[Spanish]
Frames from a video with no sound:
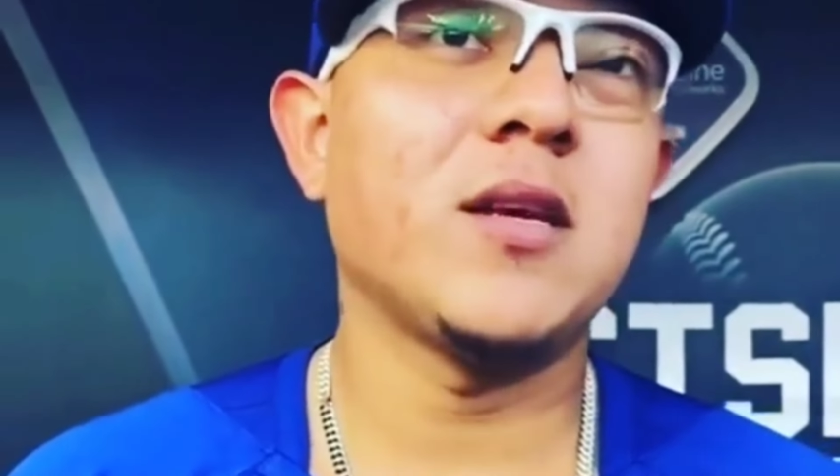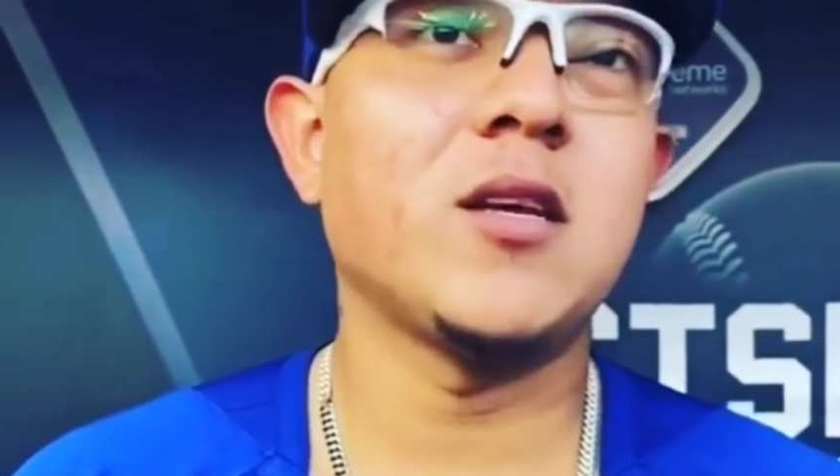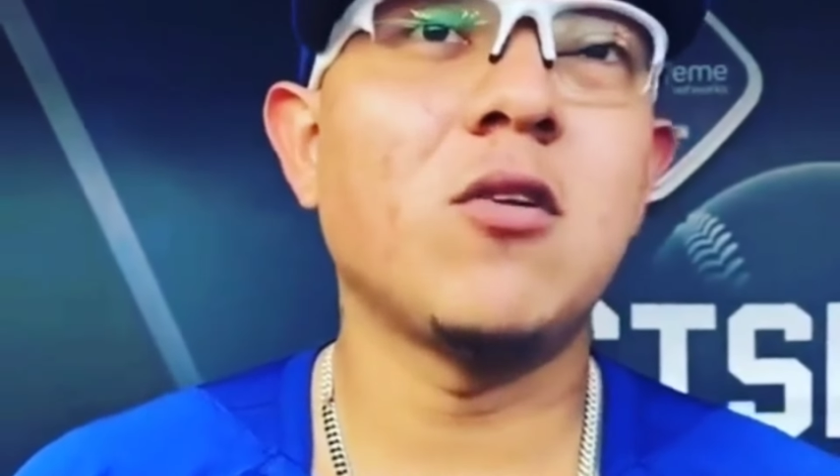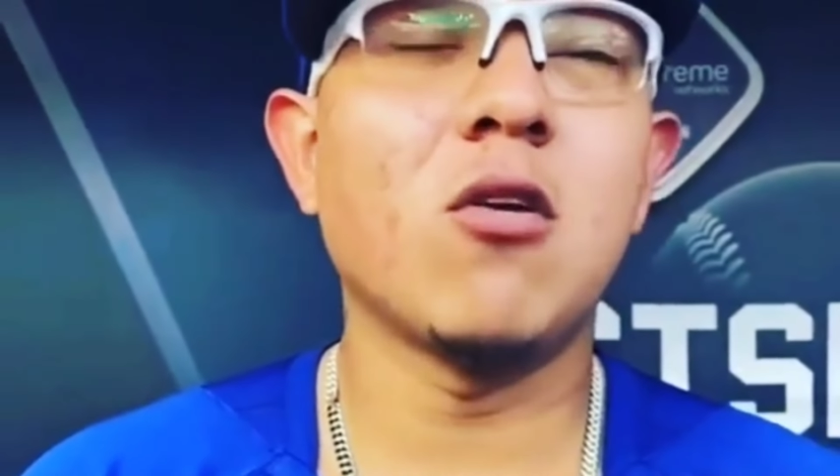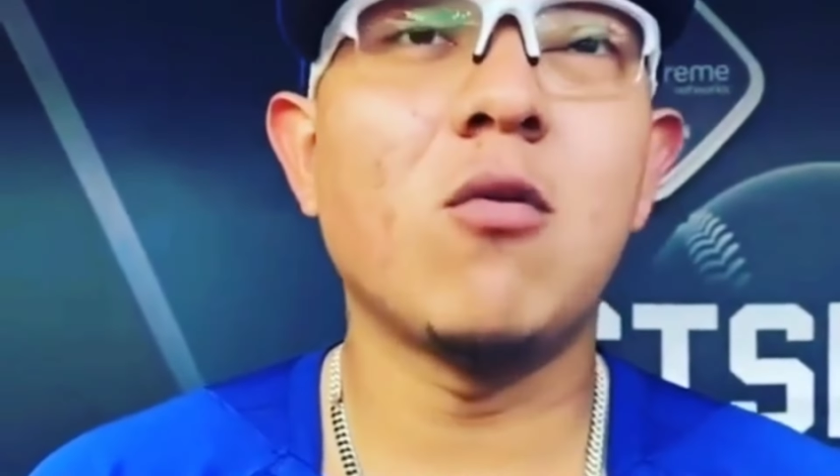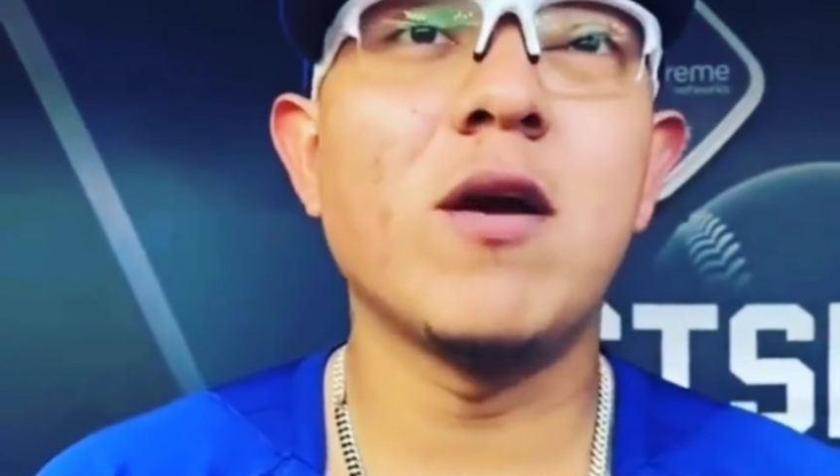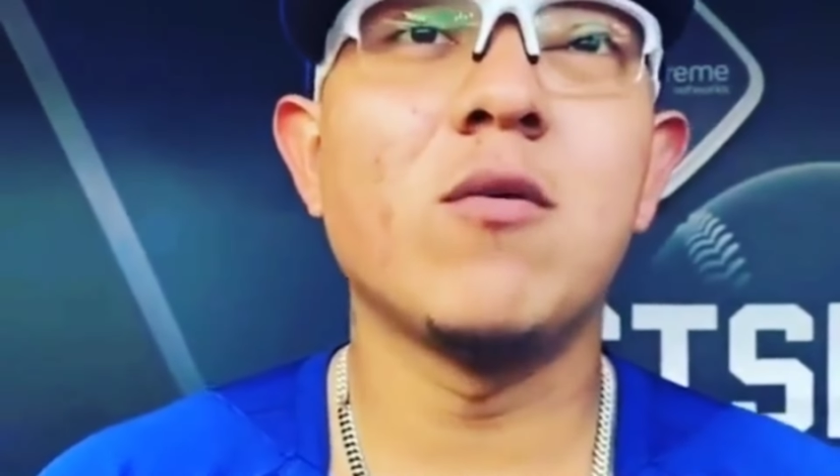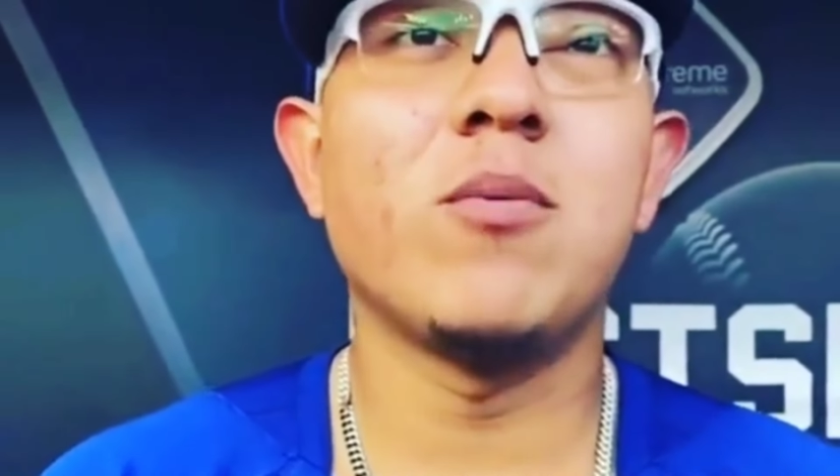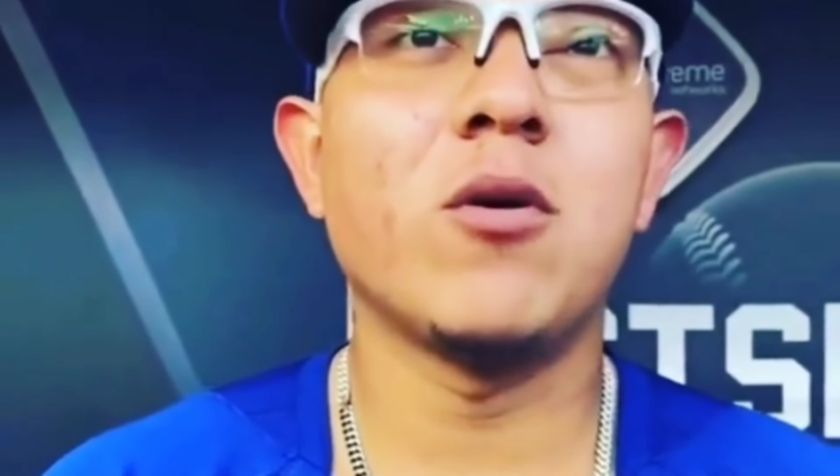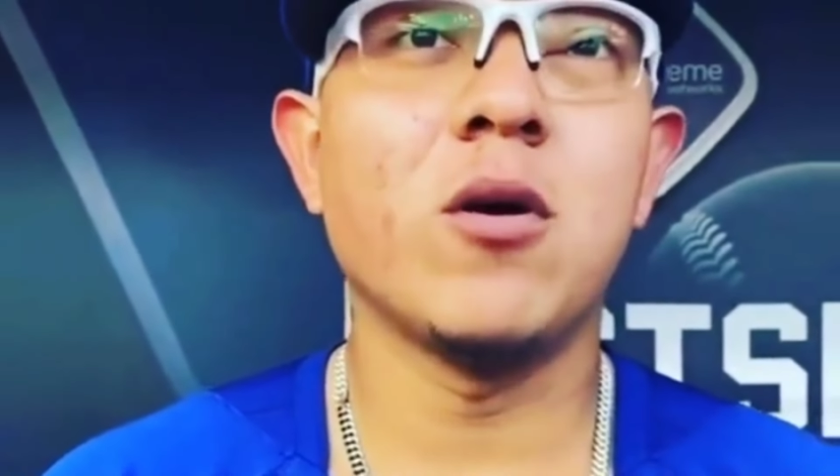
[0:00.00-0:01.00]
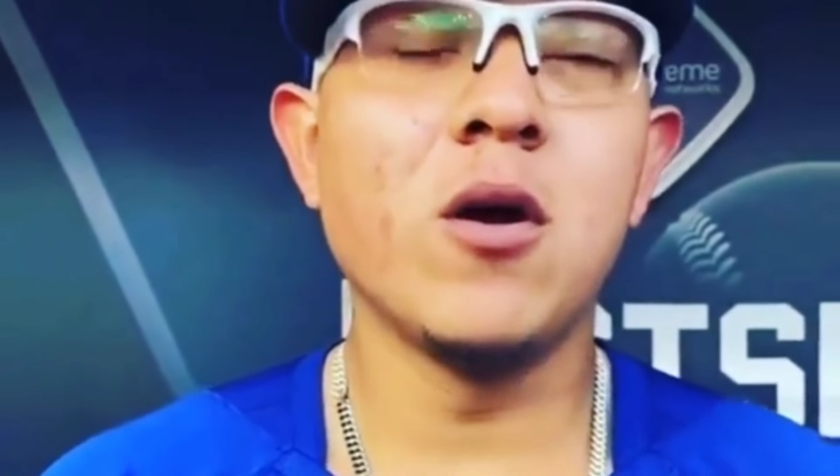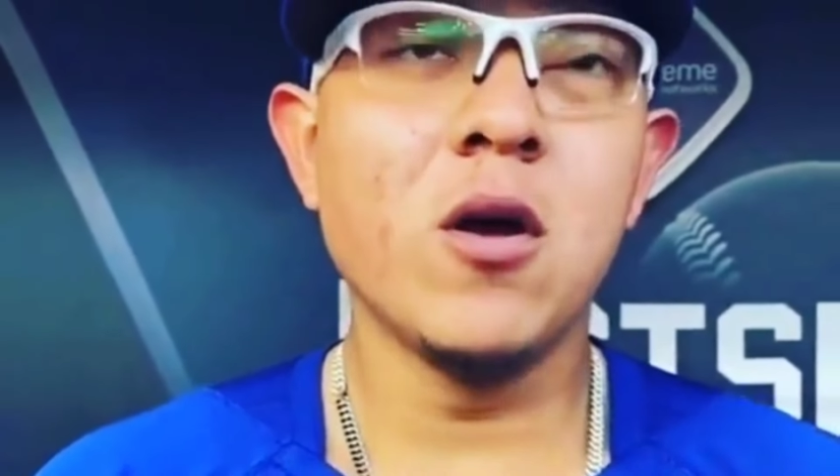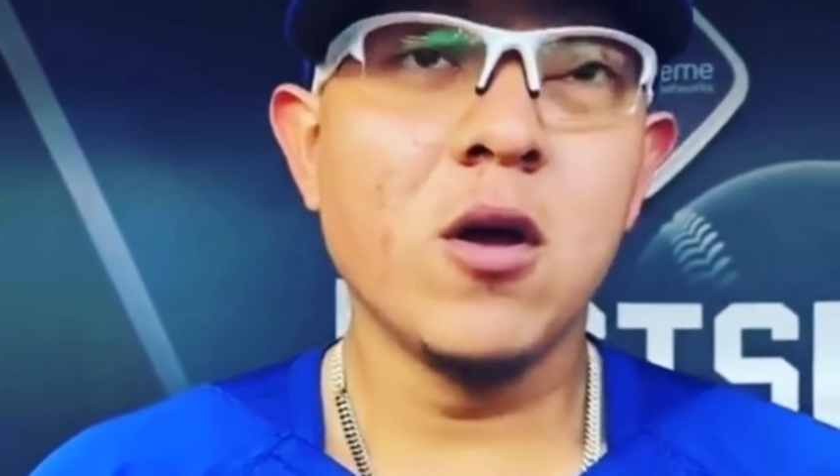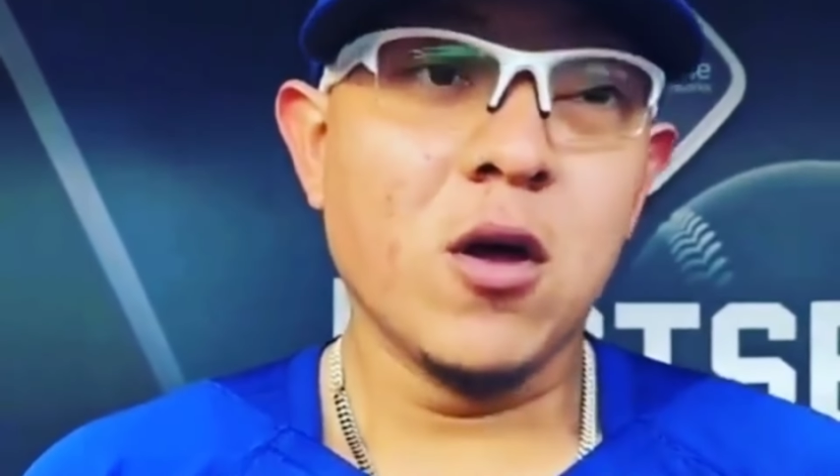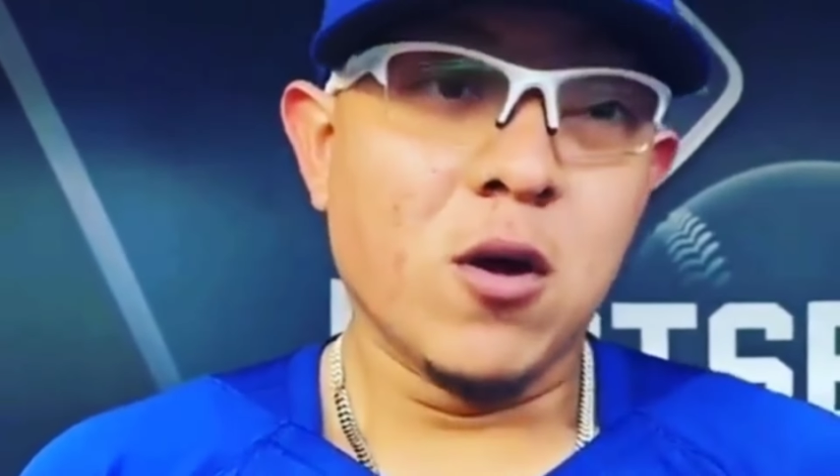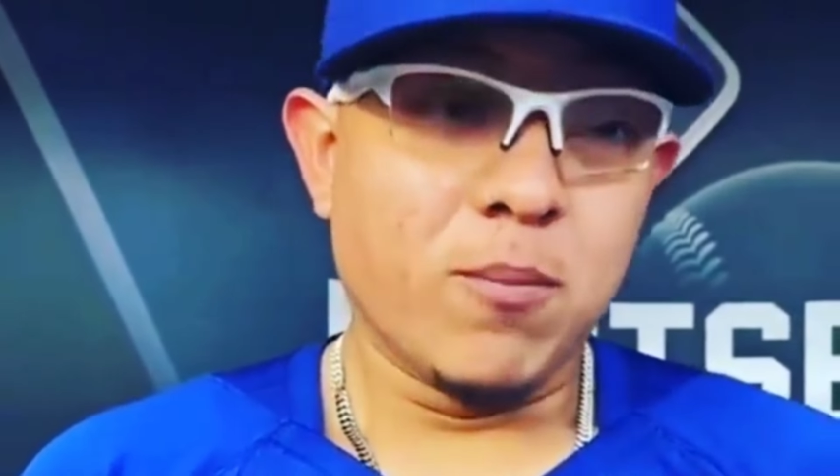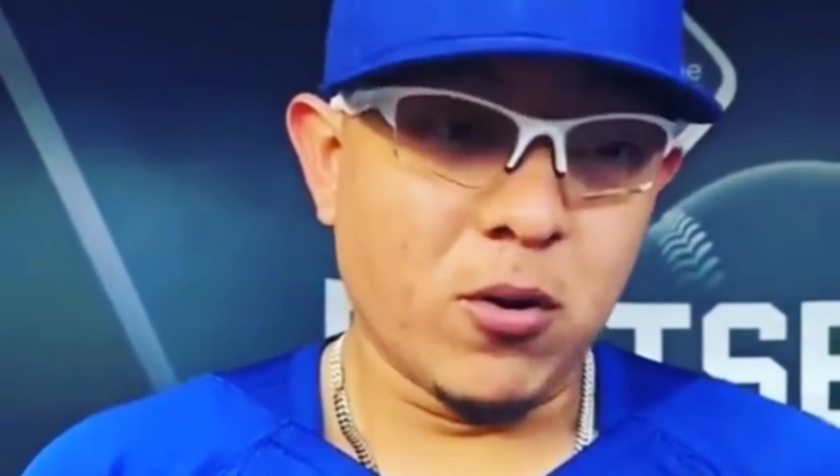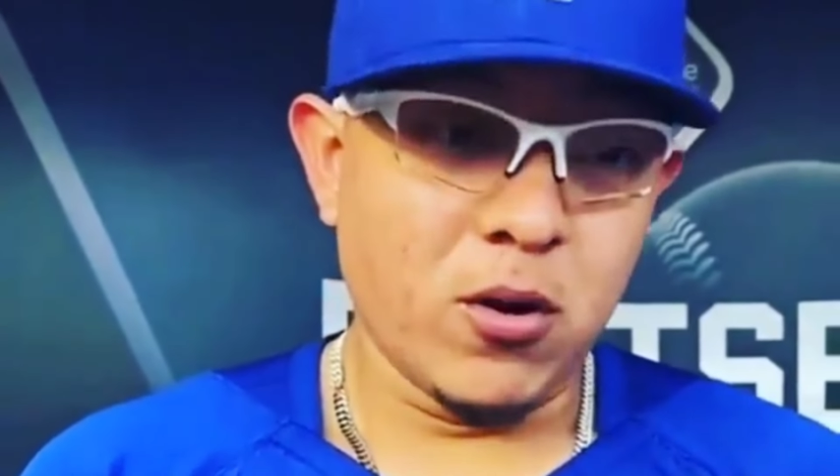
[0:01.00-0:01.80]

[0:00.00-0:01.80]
en un cargo de delito menor